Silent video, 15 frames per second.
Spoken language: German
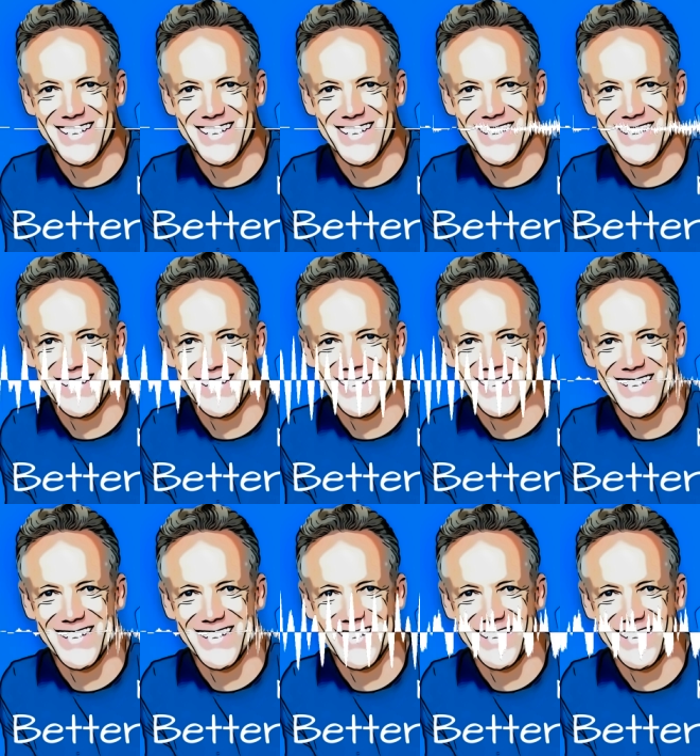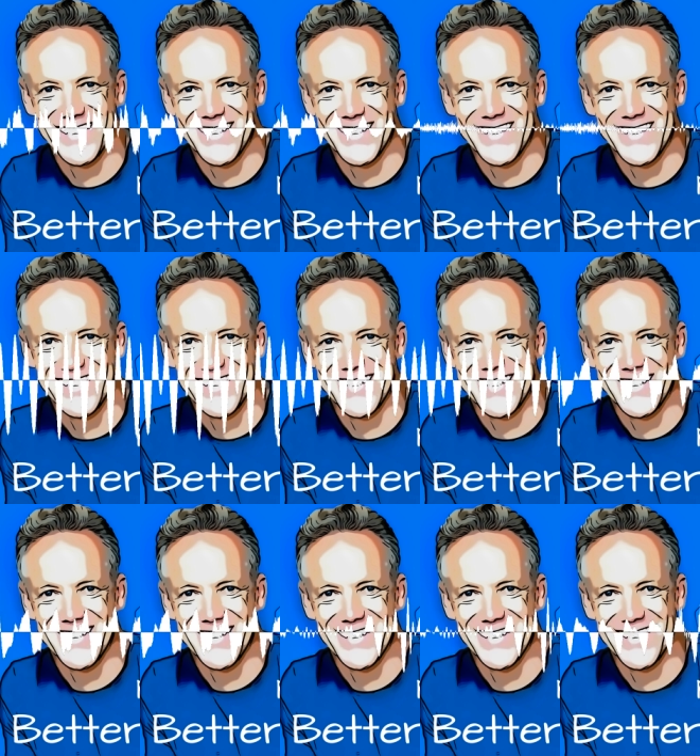Beziehung, Kinder,
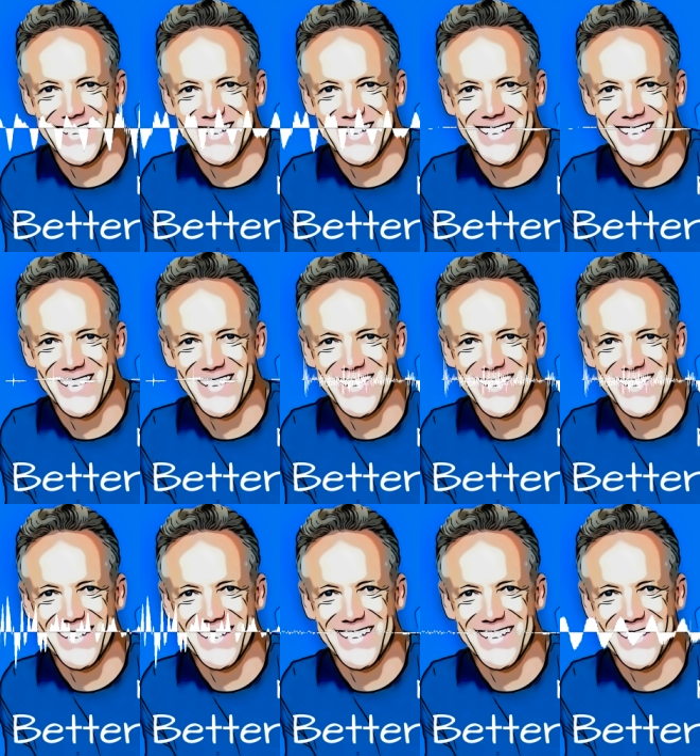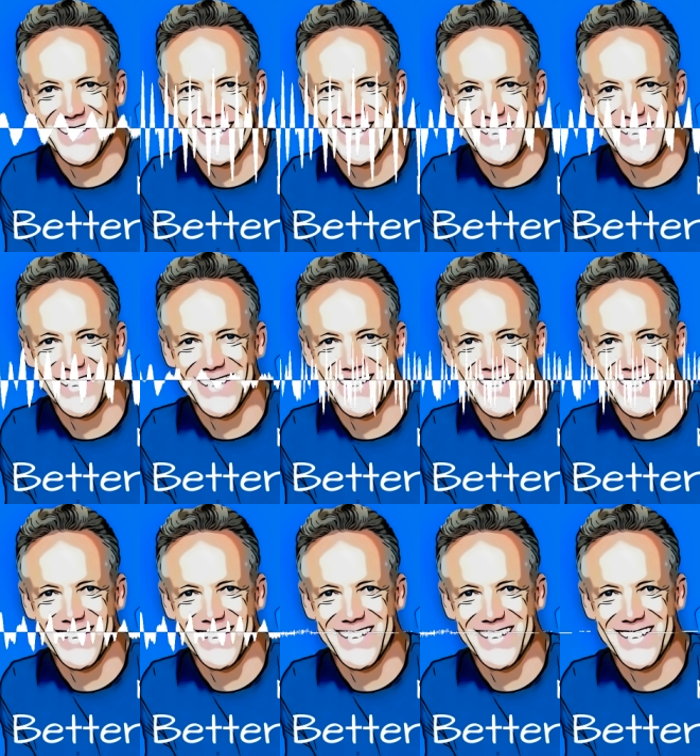Familie, Hobby, Job, Wohnung,
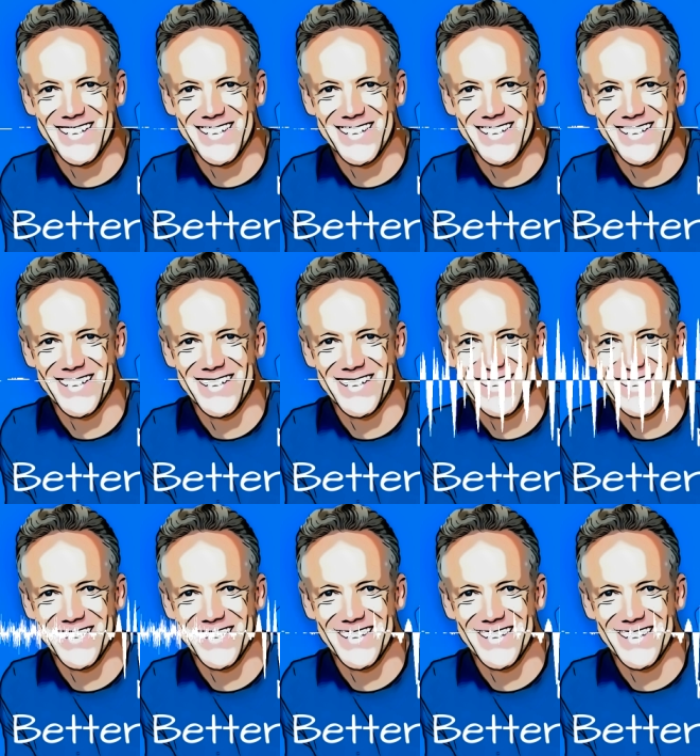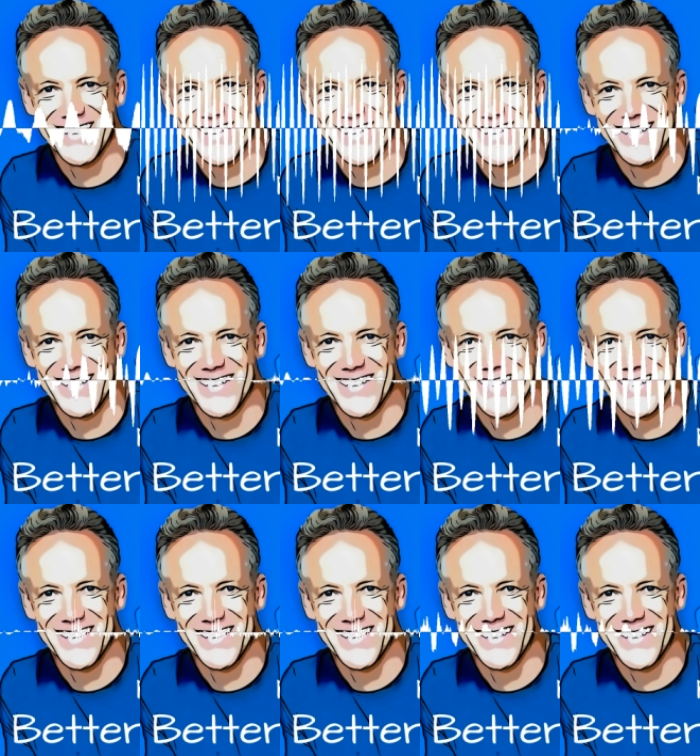Haus. Man ist auf dem Höhepunkt
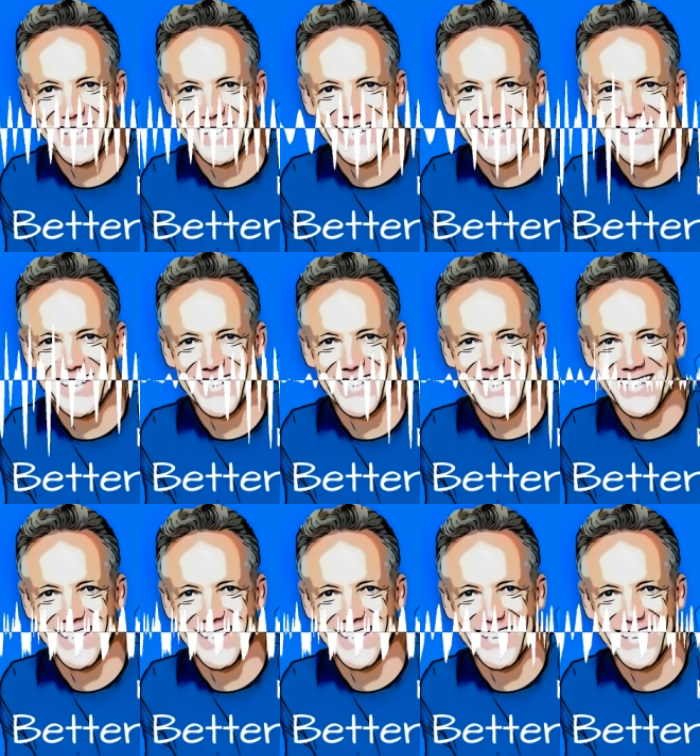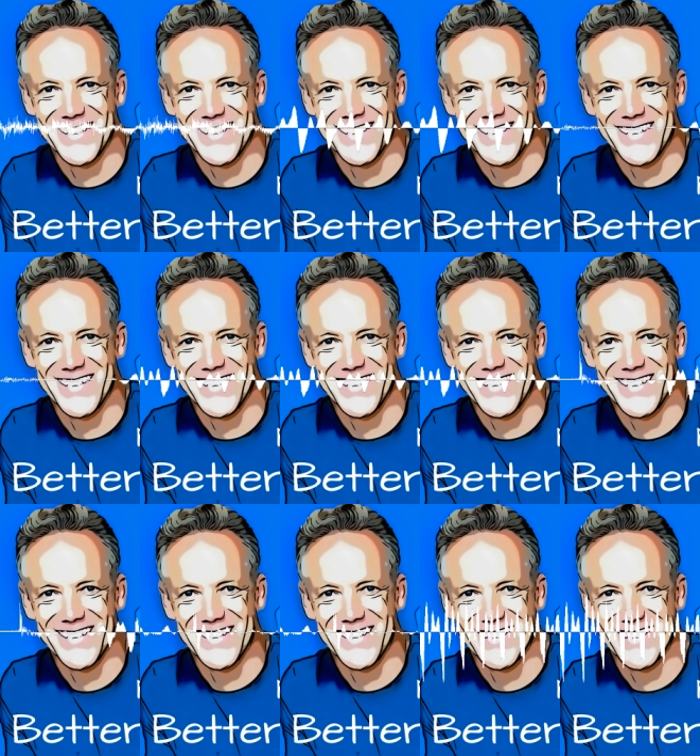seiner körperlichen und mentalen
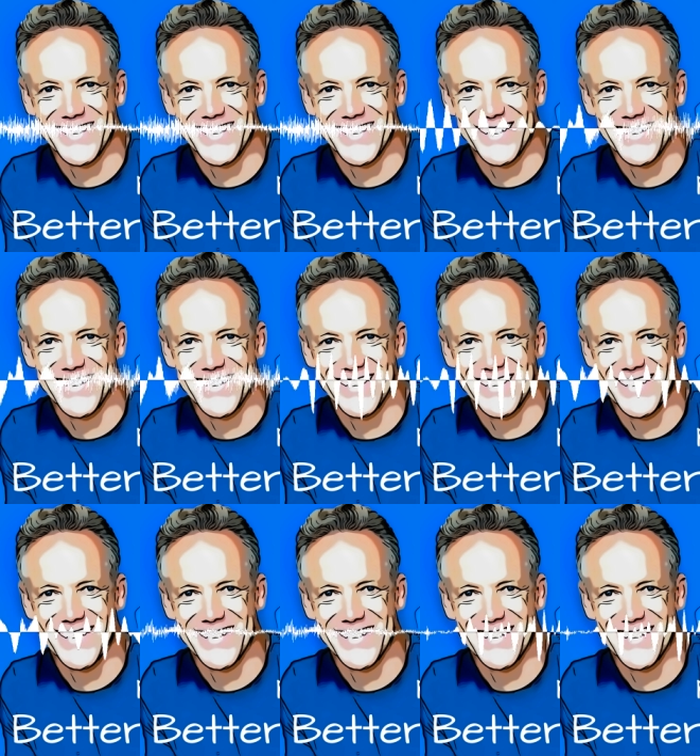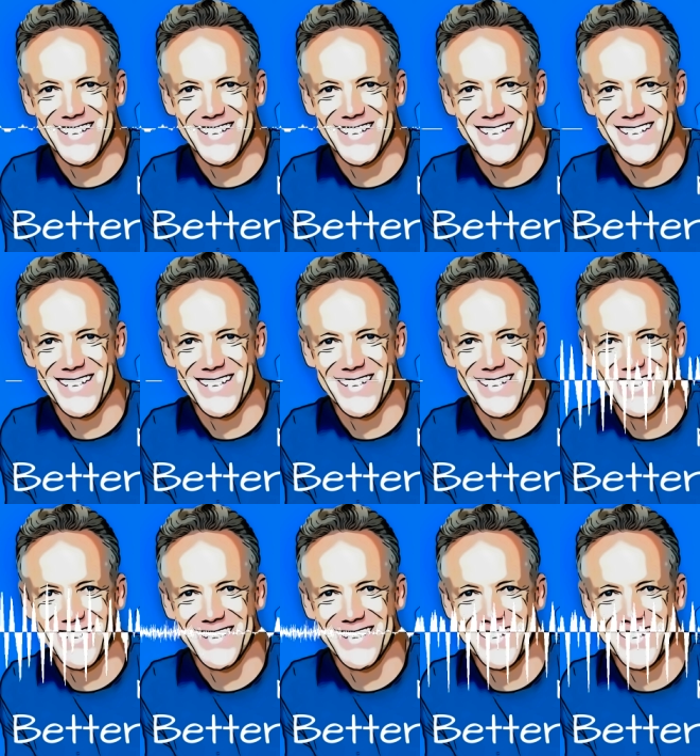Leistungsfähigkeit oder fühlt sich zumindest so.
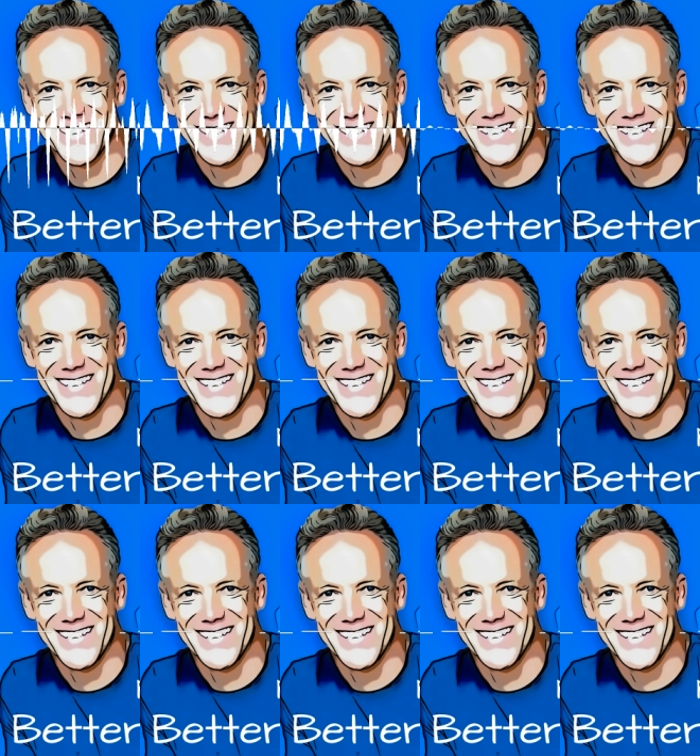Jetzt oder nie.